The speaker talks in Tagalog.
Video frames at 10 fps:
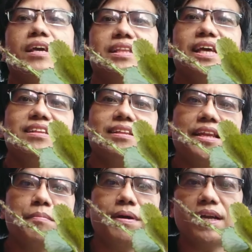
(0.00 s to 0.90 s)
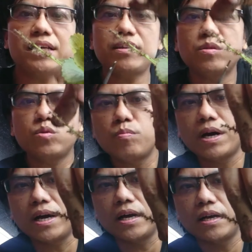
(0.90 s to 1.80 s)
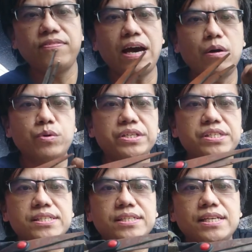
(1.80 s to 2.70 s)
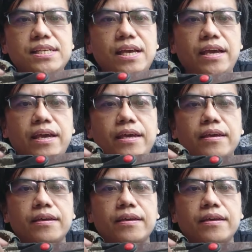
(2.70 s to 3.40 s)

And then, titriman natin tong mga flowers kasi